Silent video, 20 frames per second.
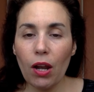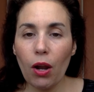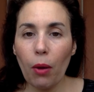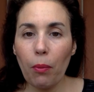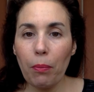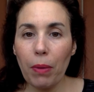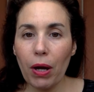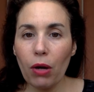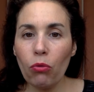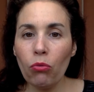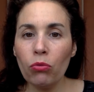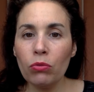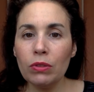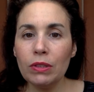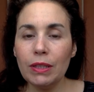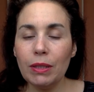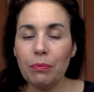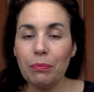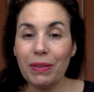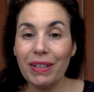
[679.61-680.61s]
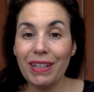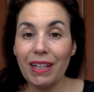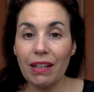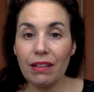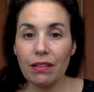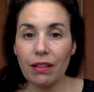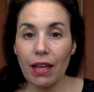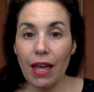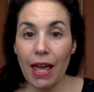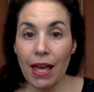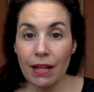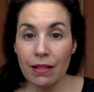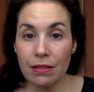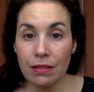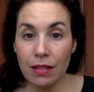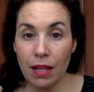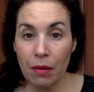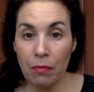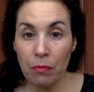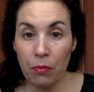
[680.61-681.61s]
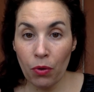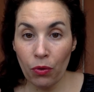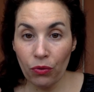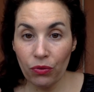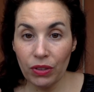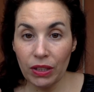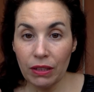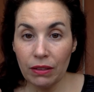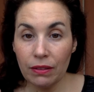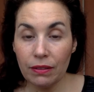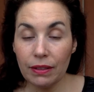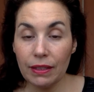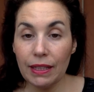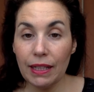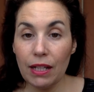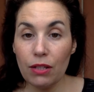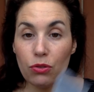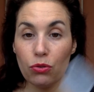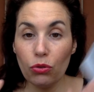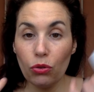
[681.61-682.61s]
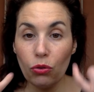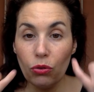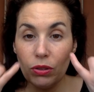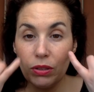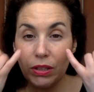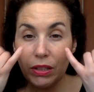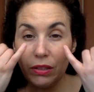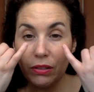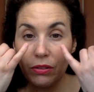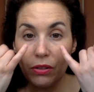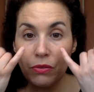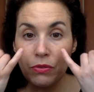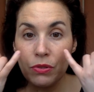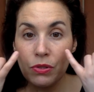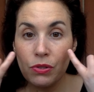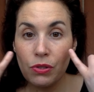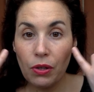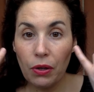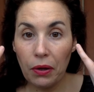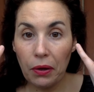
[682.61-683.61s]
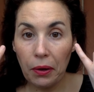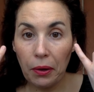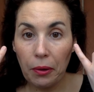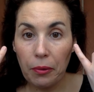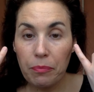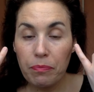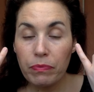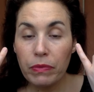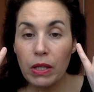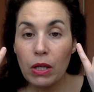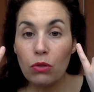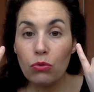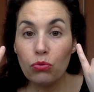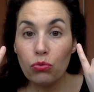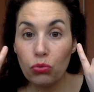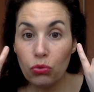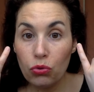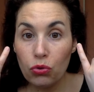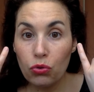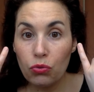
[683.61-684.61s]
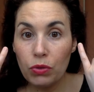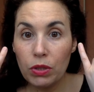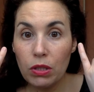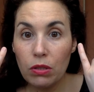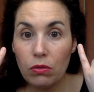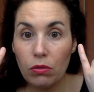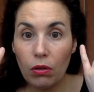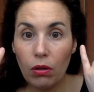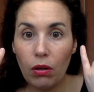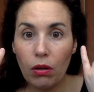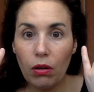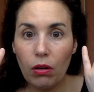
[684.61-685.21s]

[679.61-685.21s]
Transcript: Alors par contre, il pénètre extrêmement vite, il a ce côté tenseur tout de suite